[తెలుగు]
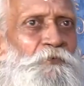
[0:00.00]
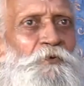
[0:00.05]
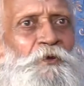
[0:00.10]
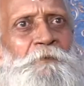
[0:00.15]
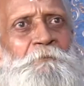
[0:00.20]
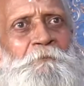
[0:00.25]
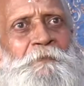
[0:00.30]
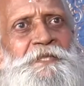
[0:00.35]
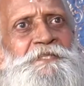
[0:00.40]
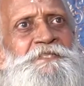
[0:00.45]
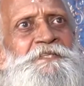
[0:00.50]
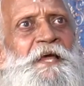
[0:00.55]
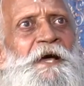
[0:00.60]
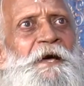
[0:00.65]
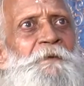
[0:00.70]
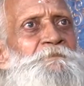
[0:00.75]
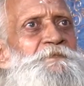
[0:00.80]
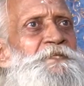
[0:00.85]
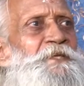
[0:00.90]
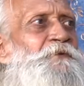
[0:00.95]
వీ మస్ట్
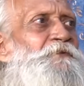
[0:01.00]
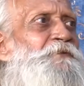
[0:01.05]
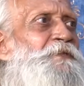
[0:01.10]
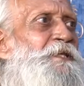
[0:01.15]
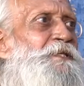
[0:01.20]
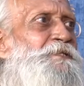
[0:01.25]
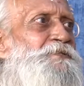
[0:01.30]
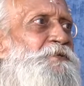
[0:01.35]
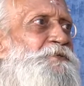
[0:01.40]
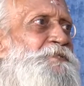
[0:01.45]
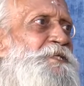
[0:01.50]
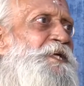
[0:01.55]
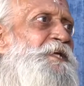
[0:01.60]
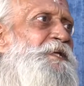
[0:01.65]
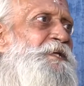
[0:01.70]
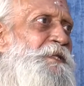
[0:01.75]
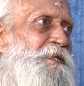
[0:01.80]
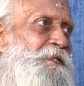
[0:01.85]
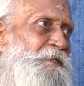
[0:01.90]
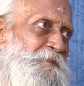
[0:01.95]
అబ్జర్వ్ ది
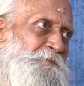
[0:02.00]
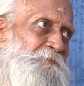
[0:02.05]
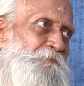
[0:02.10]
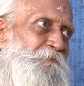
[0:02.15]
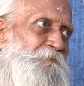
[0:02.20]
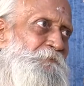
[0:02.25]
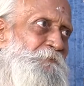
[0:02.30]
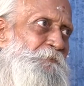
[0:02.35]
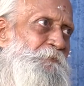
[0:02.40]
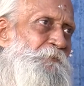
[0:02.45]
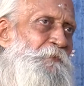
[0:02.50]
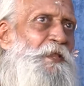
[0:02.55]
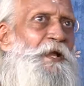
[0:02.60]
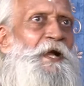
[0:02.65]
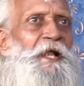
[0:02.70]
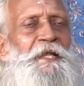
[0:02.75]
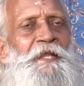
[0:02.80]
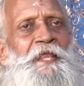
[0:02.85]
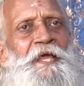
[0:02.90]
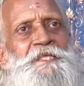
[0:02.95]
సొసైటీ
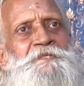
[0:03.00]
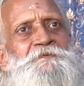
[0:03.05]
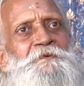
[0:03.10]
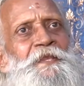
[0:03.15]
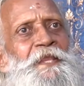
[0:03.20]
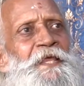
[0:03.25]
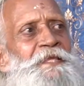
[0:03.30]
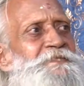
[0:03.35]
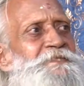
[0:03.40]
అండ్ యాజ్ వెల్